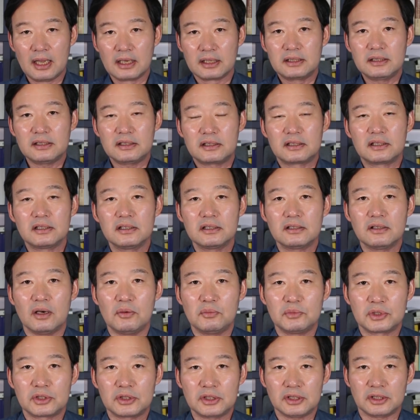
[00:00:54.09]
그
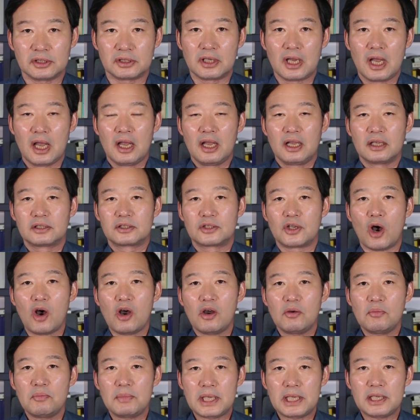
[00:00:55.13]
증거물은
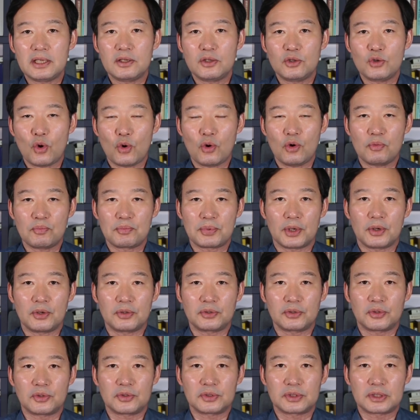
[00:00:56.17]
정민용
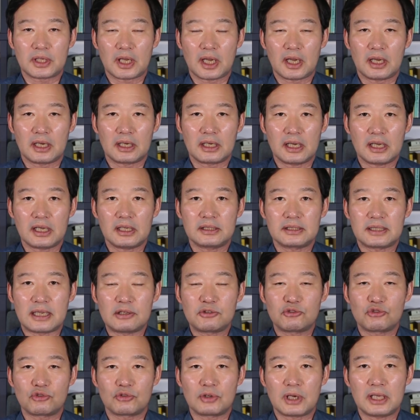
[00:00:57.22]
변호사가
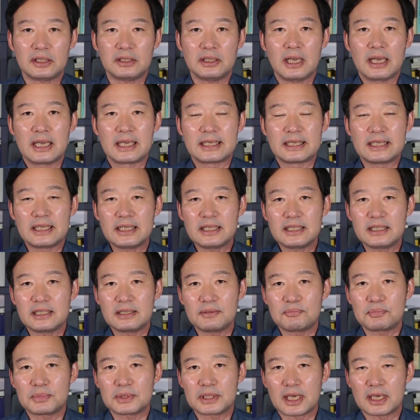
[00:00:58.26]
제출한
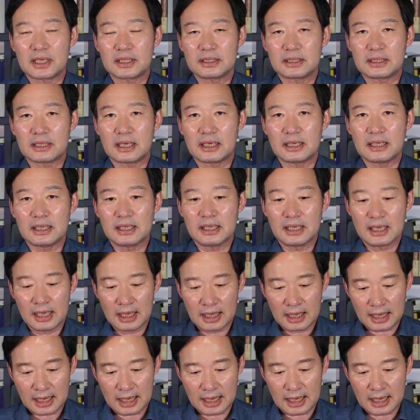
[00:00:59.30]
20장짜리